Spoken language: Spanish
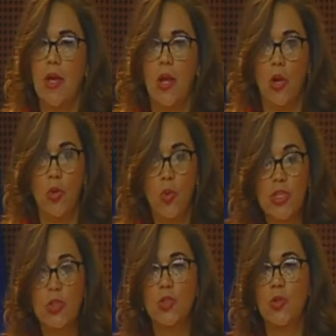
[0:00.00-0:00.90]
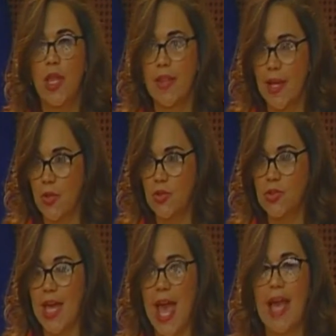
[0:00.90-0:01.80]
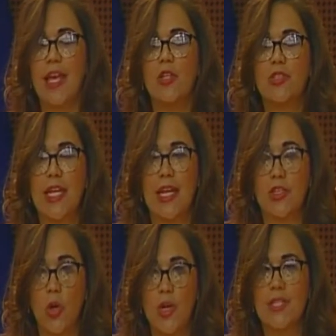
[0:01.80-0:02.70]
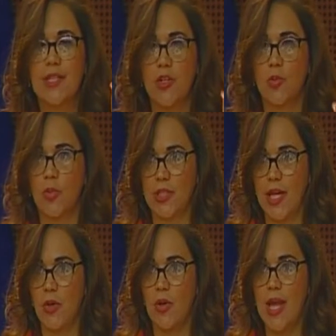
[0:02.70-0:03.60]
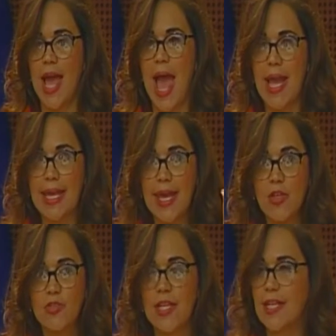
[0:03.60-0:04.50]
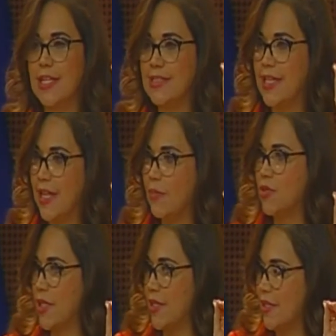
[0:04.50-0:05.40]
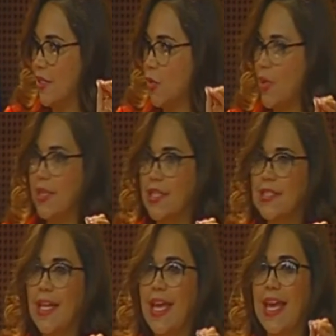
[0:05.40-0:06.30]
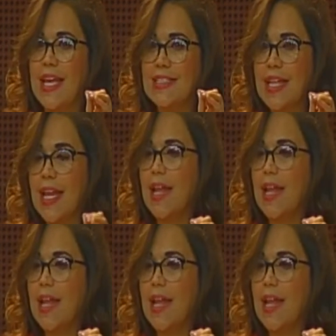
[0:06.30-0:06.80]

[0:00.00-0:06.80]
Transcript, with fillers: nuestros ciudadanos, aquellos electores que nos votaron, aquellos a quienes tenemos que rendir cuentas, estarán